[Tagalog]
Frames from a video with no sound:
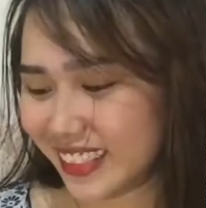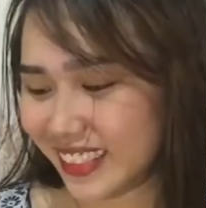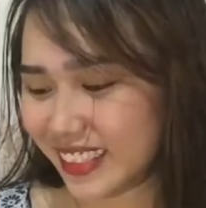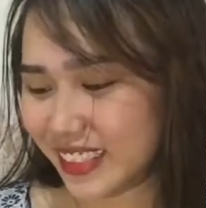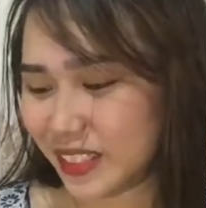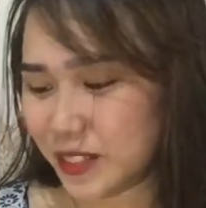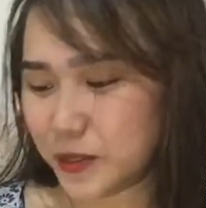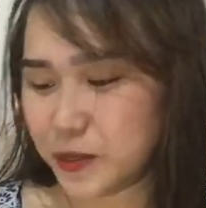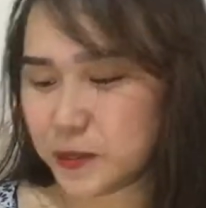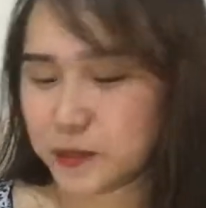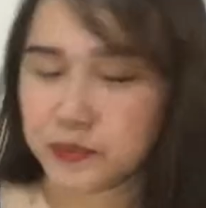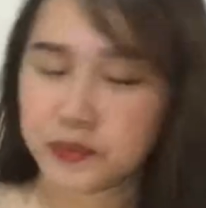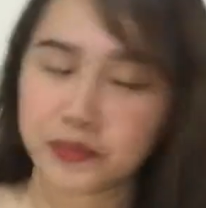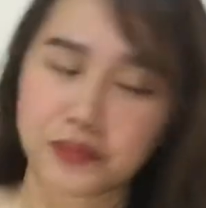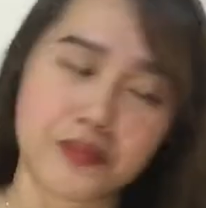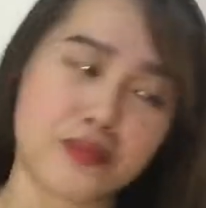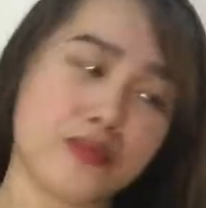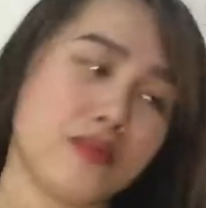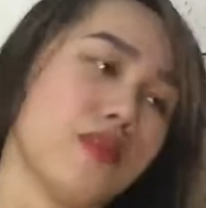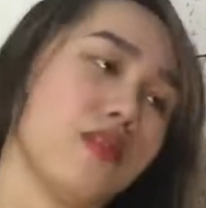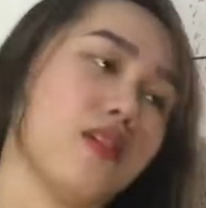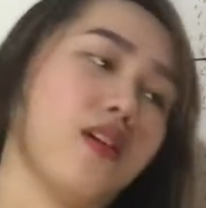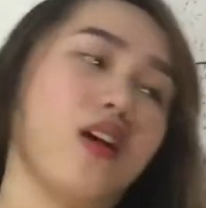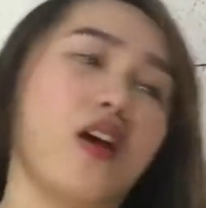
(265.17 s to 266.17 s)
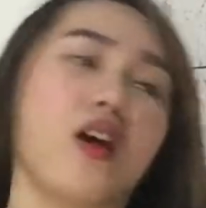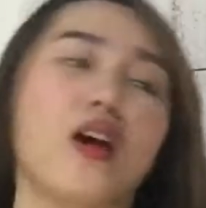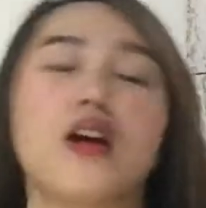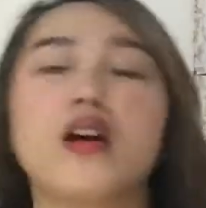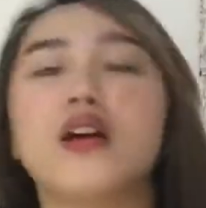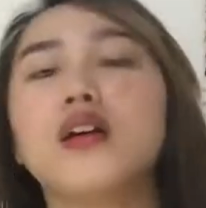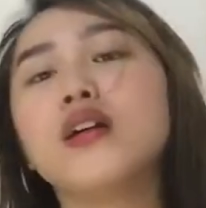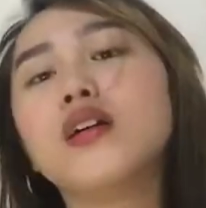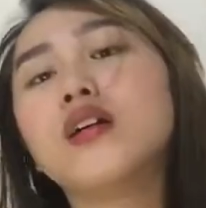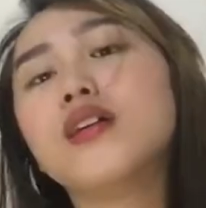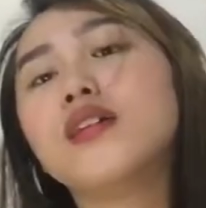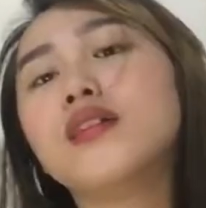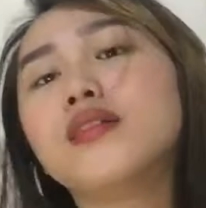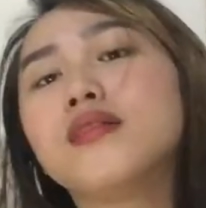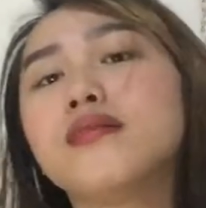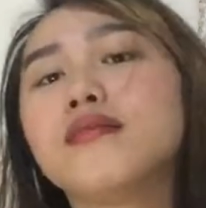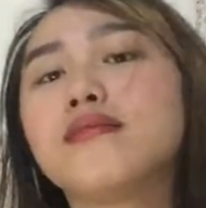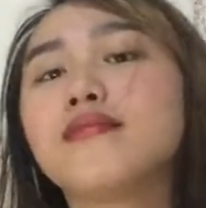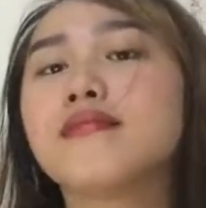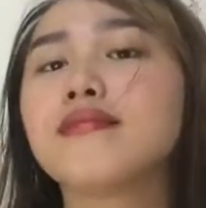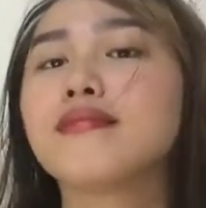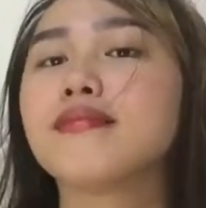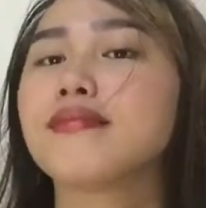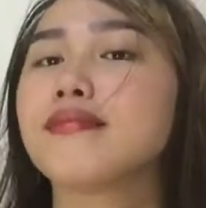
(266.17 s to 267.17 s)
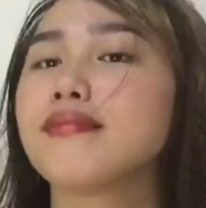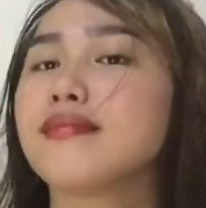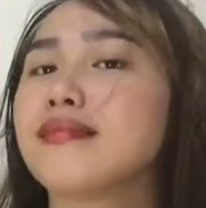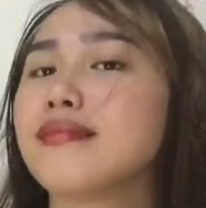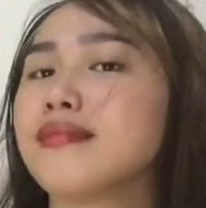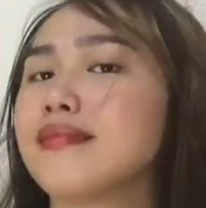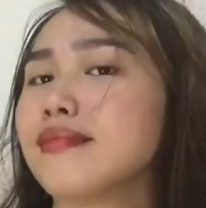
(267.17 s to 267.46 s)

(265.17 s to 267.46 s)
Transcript: oh, oh. kung